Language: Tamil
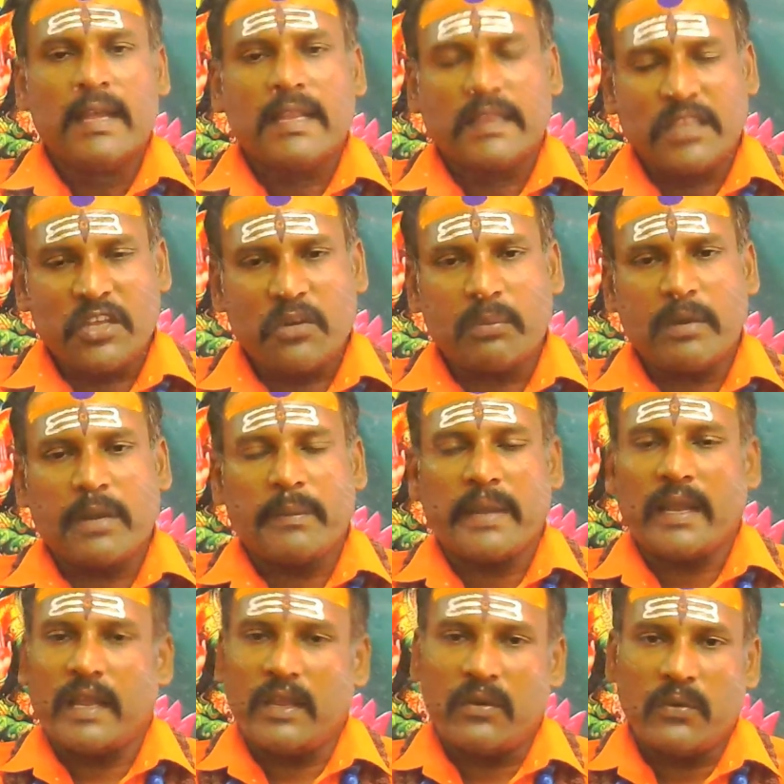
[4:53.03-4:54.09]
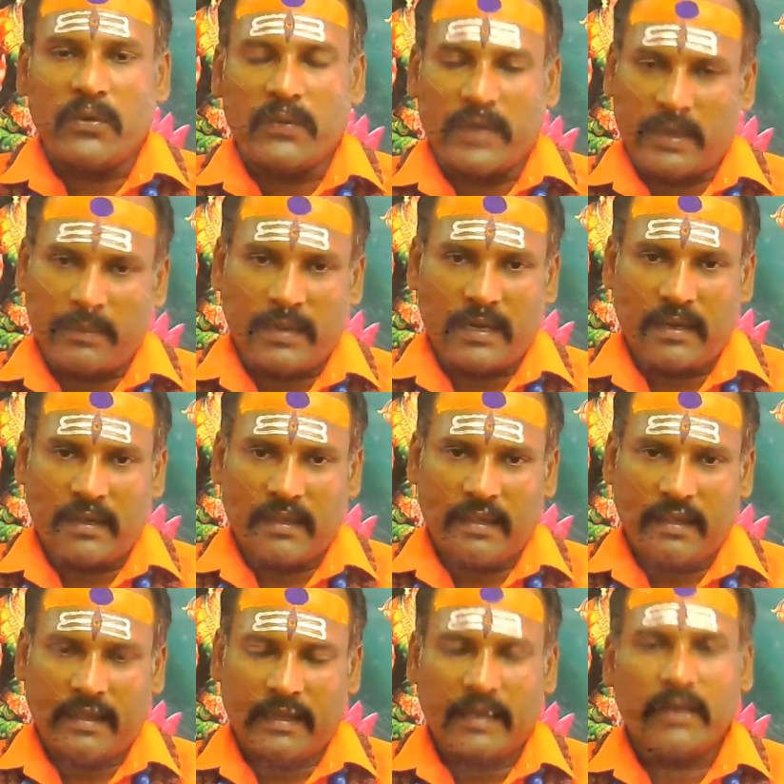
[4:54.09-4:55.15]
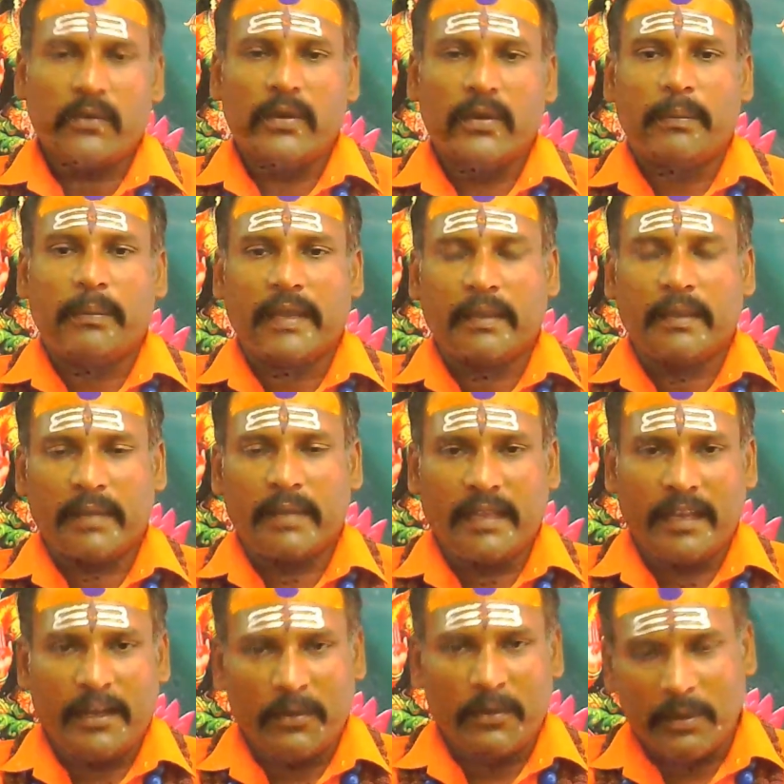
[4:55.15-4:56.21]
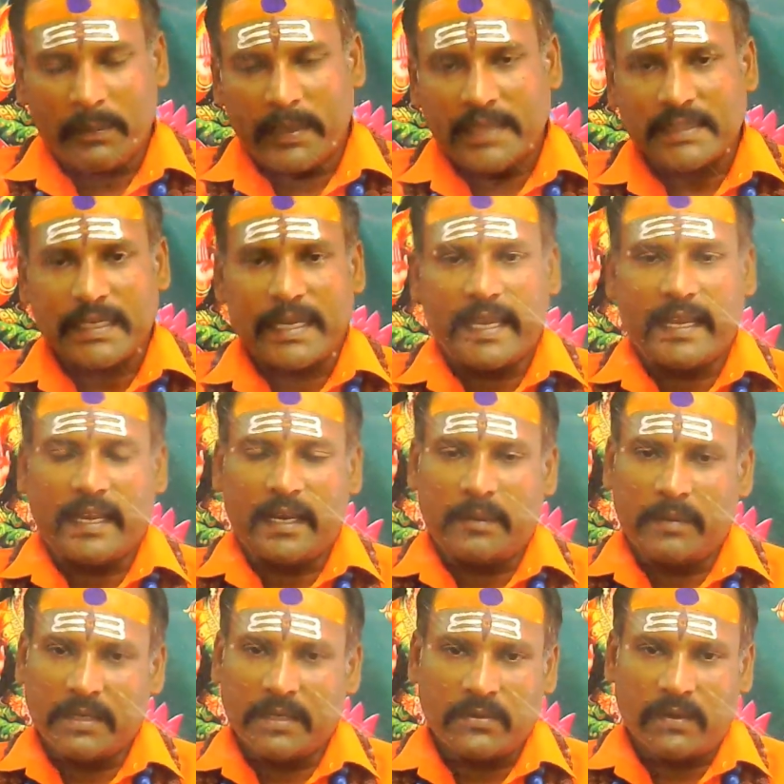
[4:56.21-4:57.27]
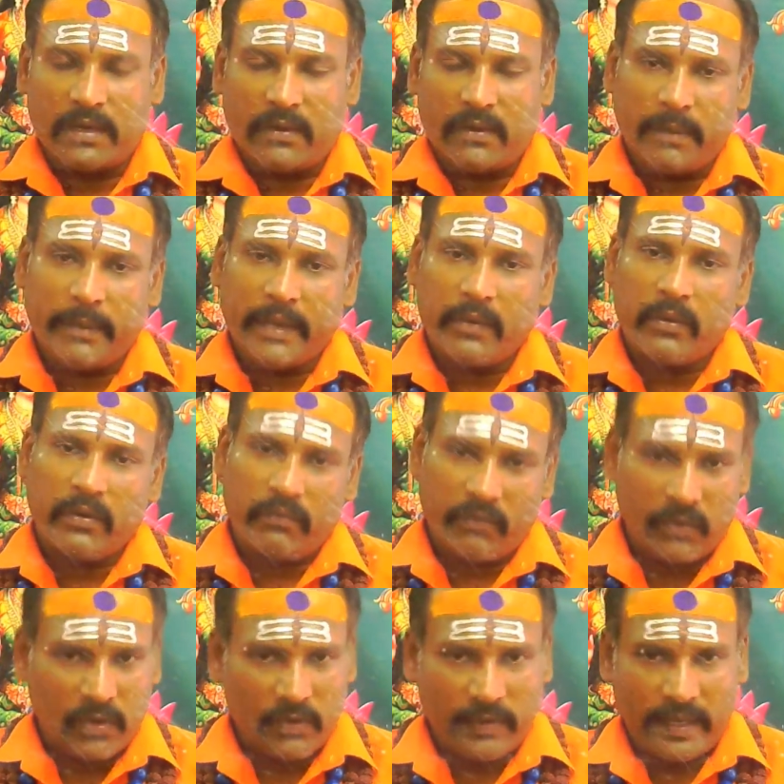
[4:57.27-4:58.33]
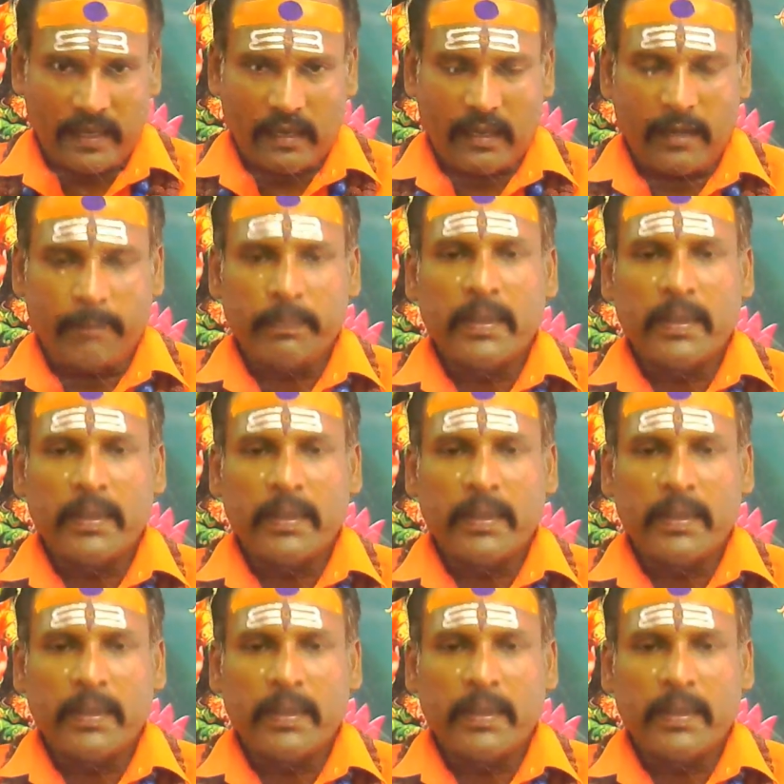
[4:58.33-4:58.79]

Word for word: திருமணமே கைகூடி வரமாட்டேனது என்னுடைய பையன் பார்த்தீங்களா என்னுடைய பேச்சை கேட்கல அப்படின்னு சொன்னா கூட பையனுடைய போட்டோ வைக்கலாம்